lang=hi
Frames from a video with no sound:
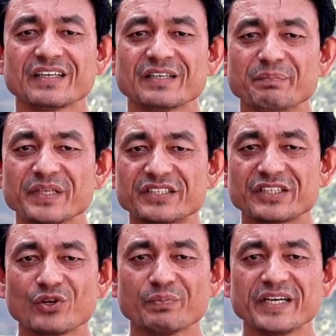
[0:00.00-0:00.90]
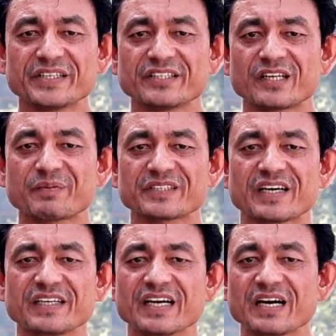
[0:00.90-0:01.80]
कि 20 किलो वेट इधर फंसा
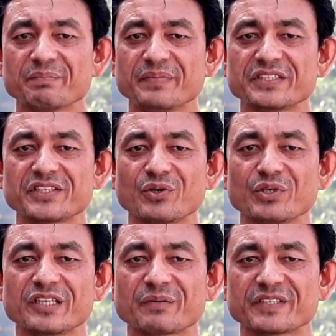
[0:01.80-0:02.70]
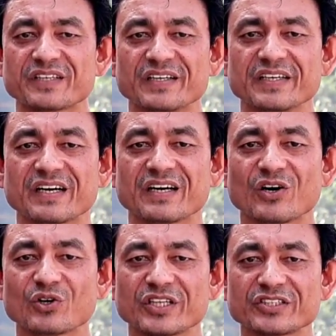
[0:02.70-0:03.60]
लिया 20 किलो इधर फंसा लिया
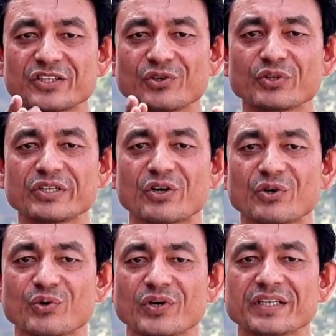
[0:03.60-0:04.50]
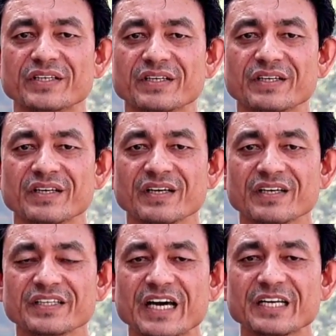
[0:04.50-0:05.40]
और 10 किलो की रोड हो गई
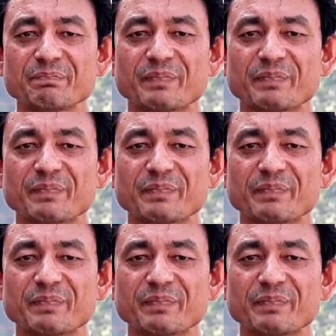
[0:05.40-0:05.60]
यानी